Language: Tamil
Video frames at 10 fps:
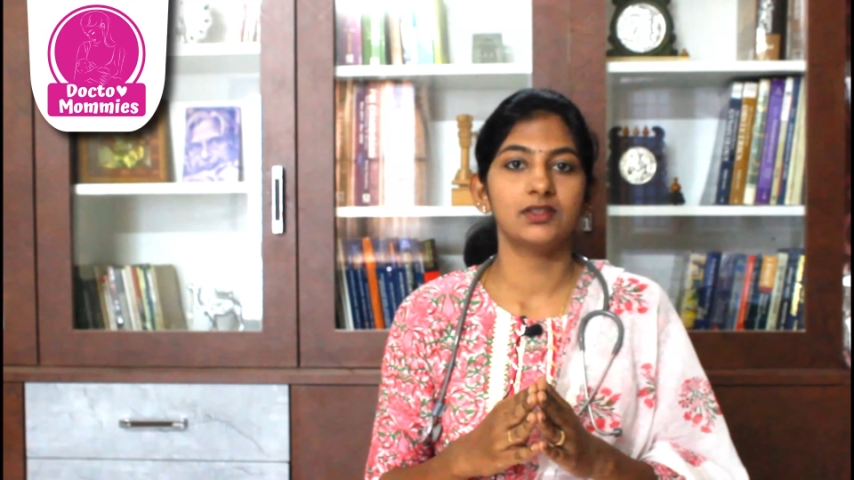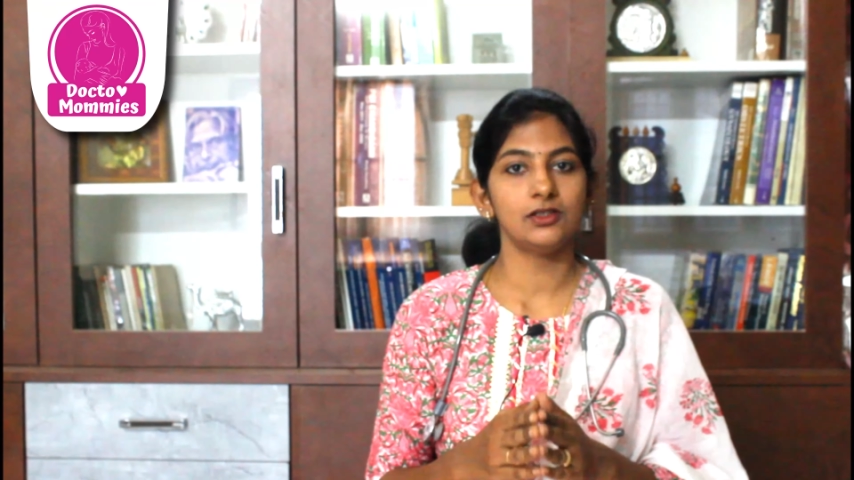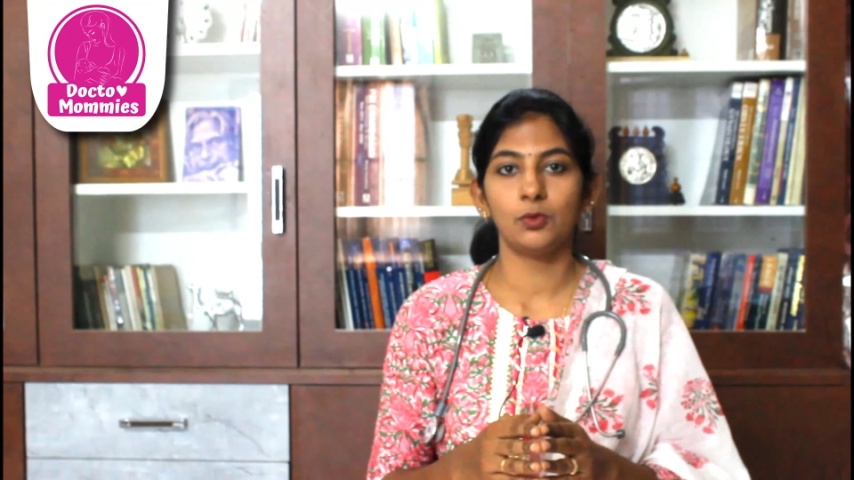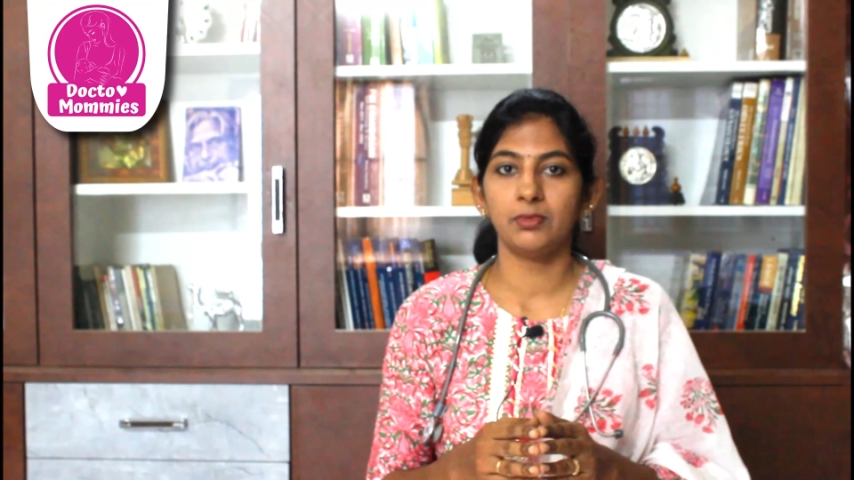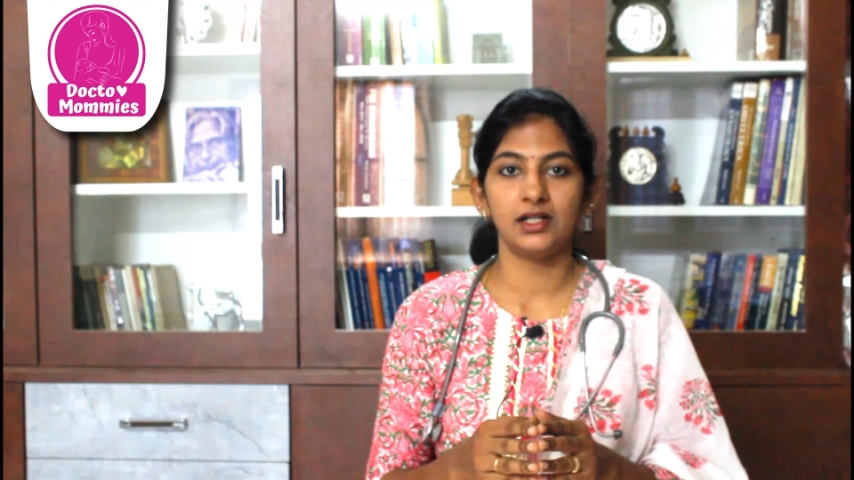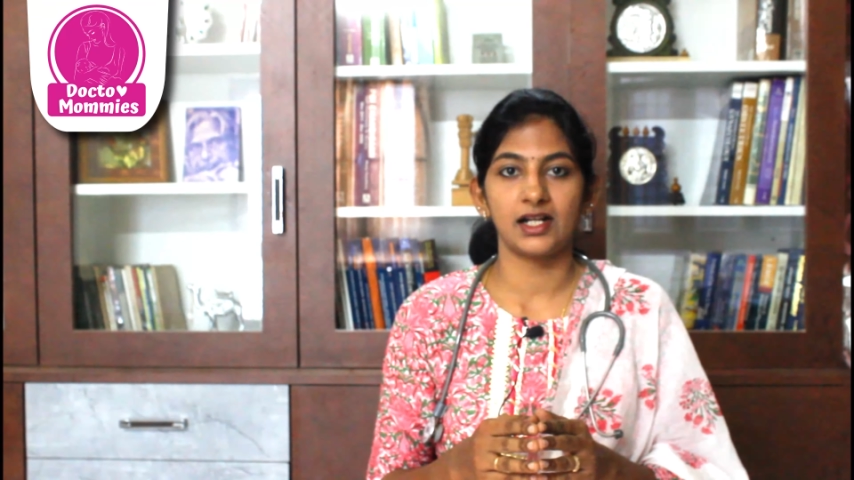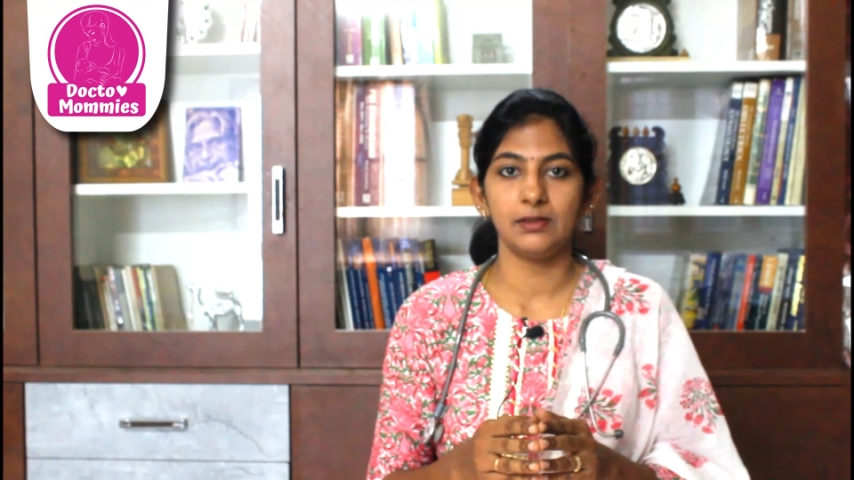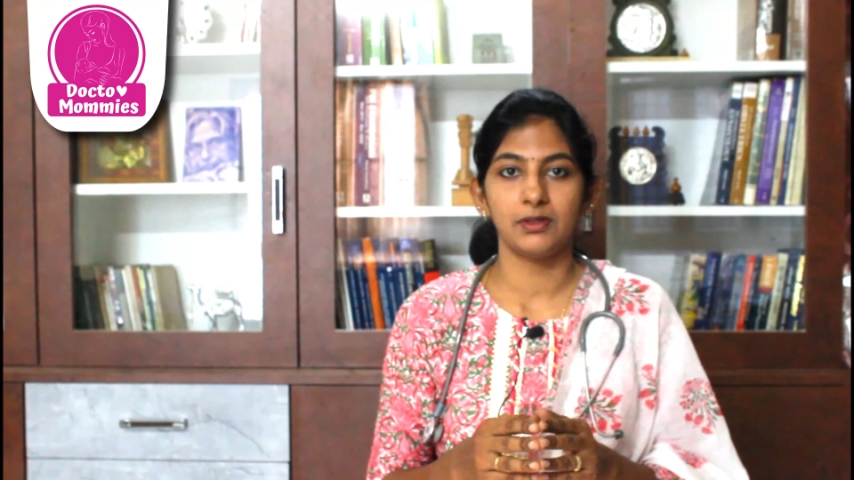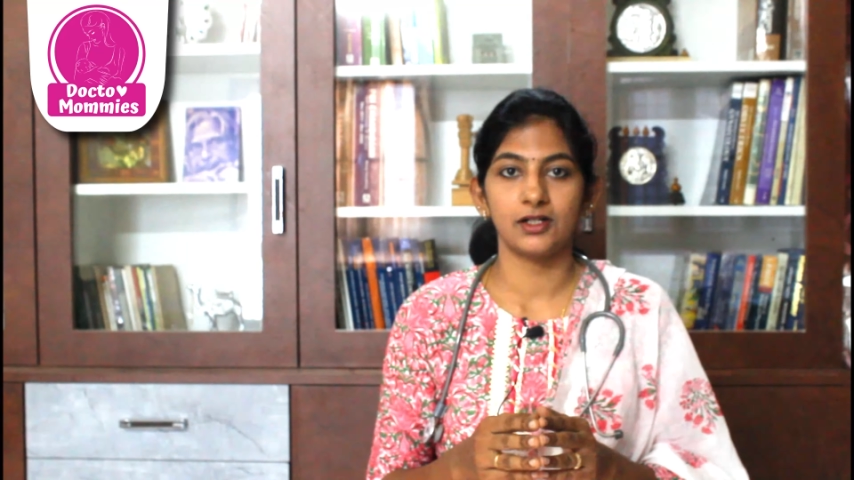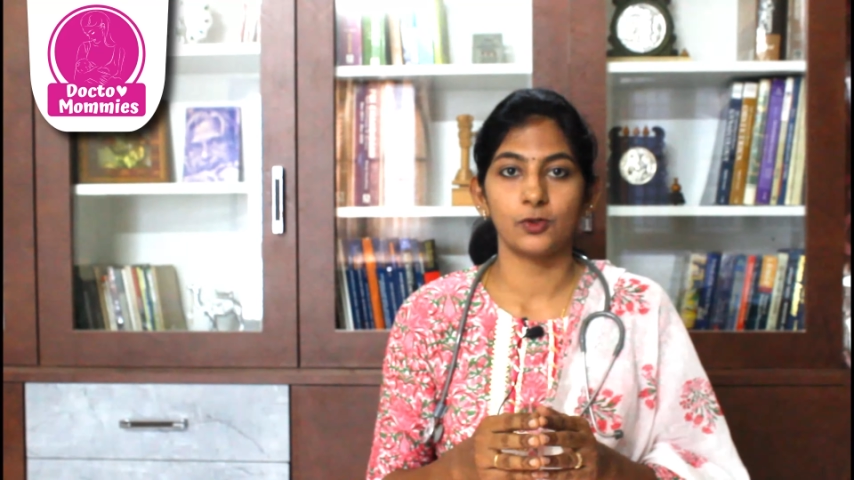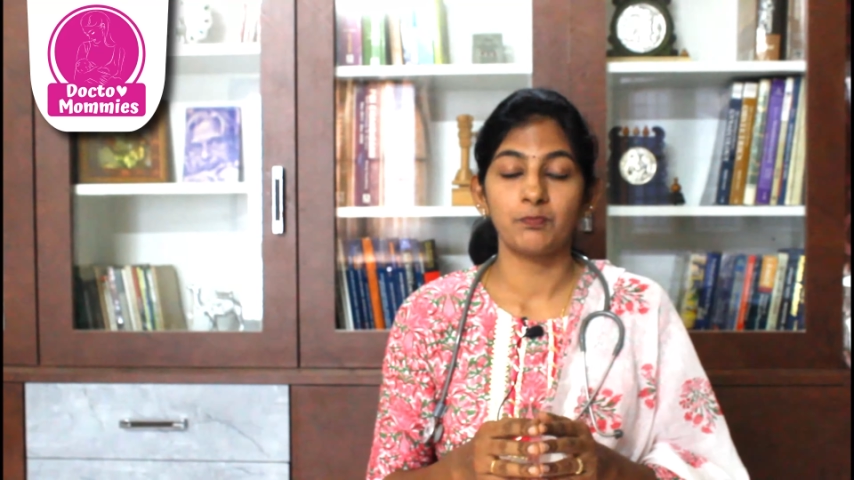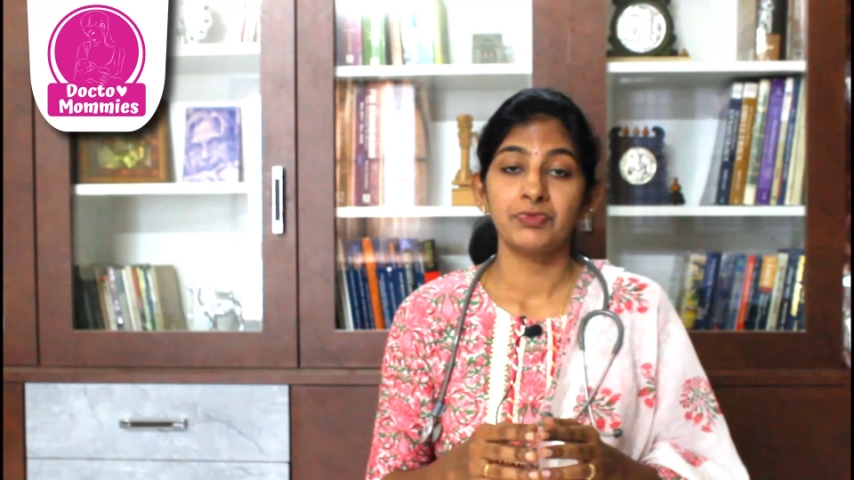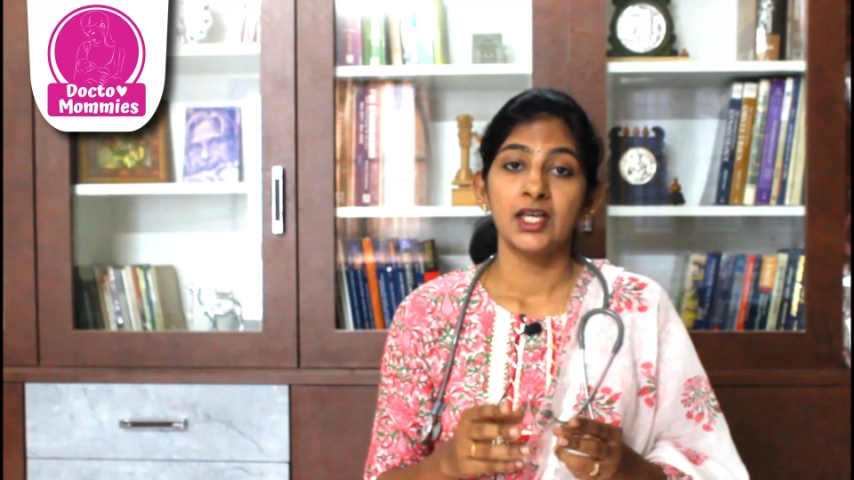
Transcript: வந்து ரொம்ப ட்ரை பண்ணணும்